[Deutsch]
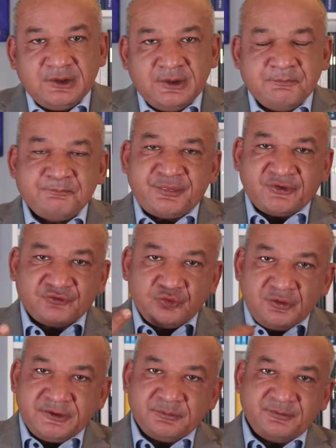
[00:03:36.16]
Im
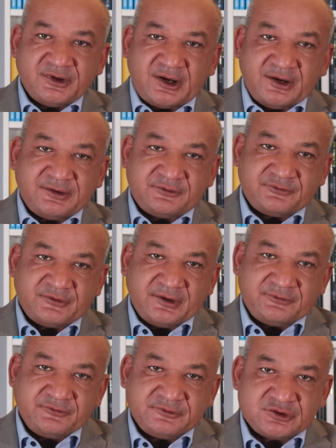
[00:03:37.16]
persönlichen Bereich
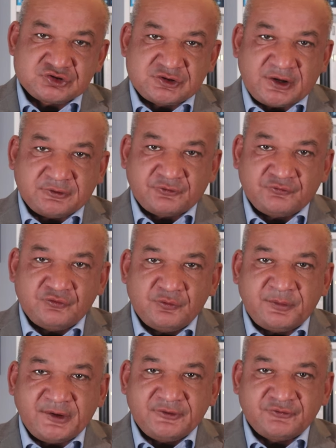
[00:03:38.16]
zeigt sich der Status quo
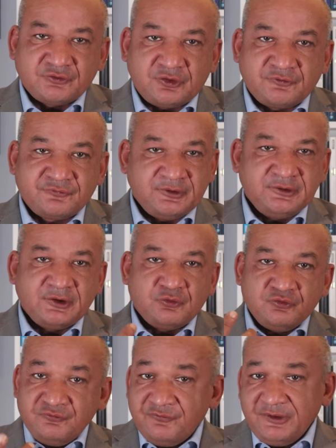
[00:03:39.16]
Bias oft in
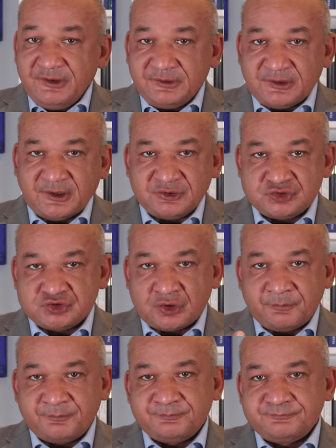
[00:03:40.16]
der Unwilligkeit,
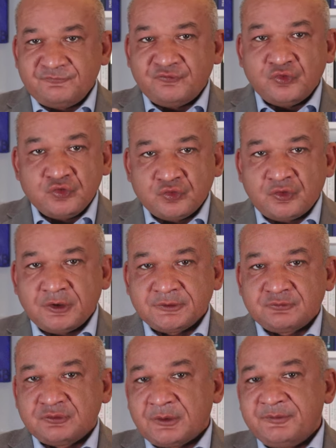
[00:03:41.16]
Job,
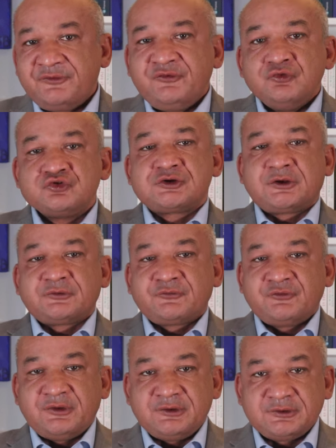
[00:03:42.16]
Wohnort oder
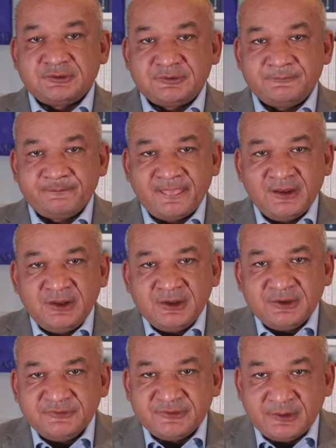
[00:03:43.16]
Beziehungsstatus zu ändern
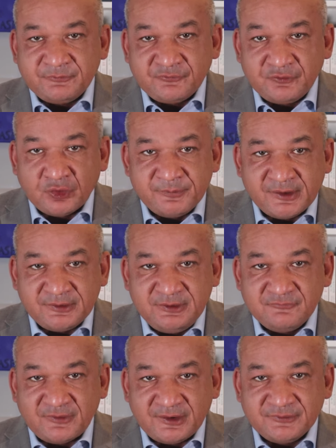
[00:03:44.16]
selbst wenn
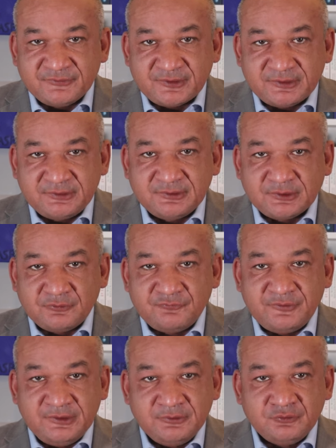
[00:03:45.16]
objektive Anzeichen
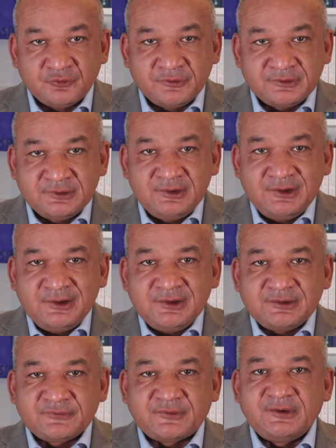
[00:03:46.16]
darauf hindeuten,
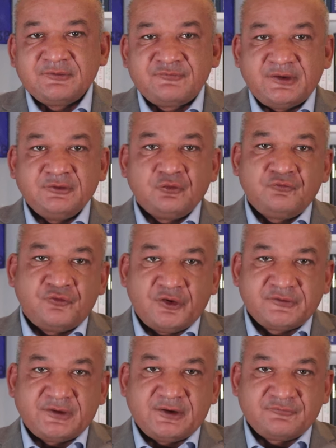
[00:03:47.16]
dass eine Veränderung
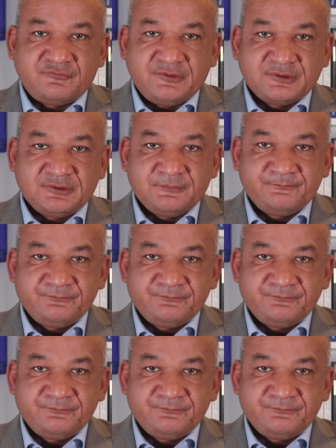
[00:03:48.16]
vorteilhaft wäre.